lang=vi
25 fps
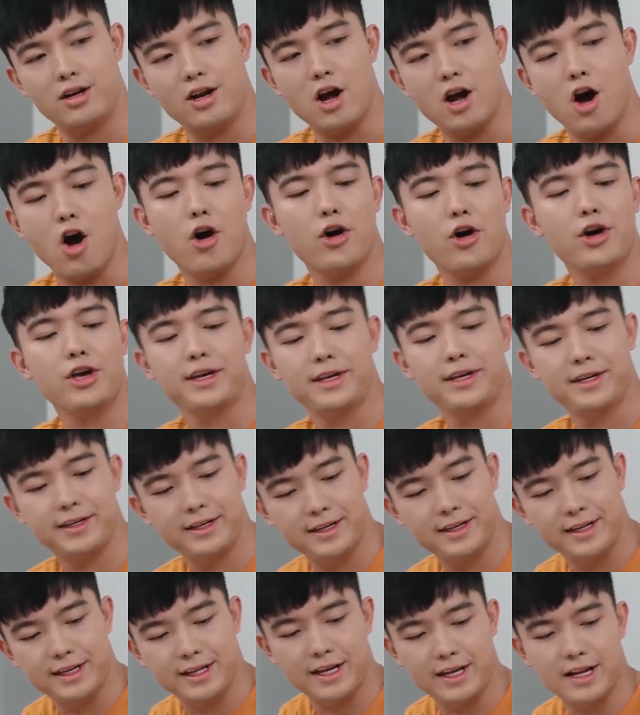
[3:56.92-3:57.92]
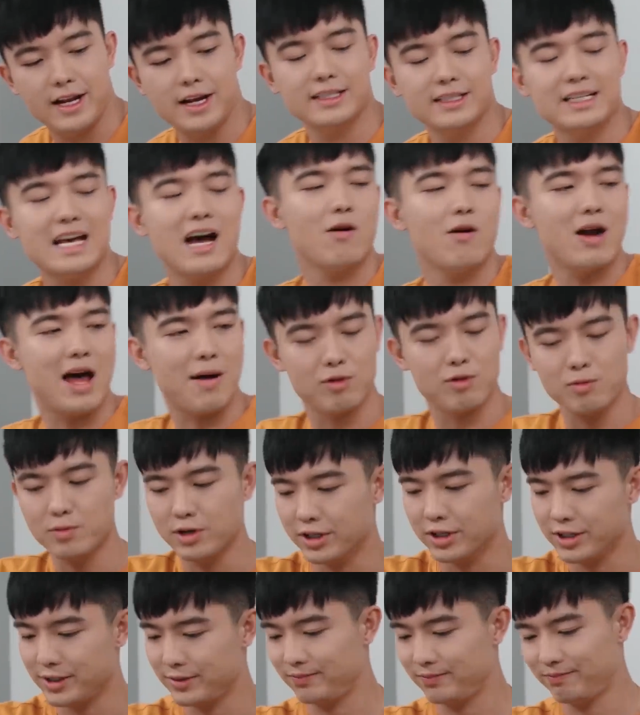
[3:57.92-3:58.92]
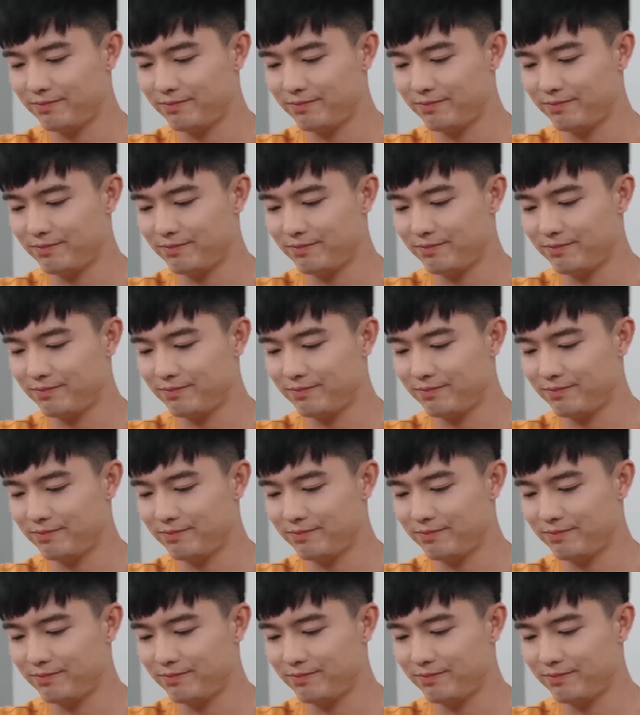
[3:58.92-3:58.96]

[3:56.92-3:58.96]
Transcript: Rồi, thì lần sau làm cũng được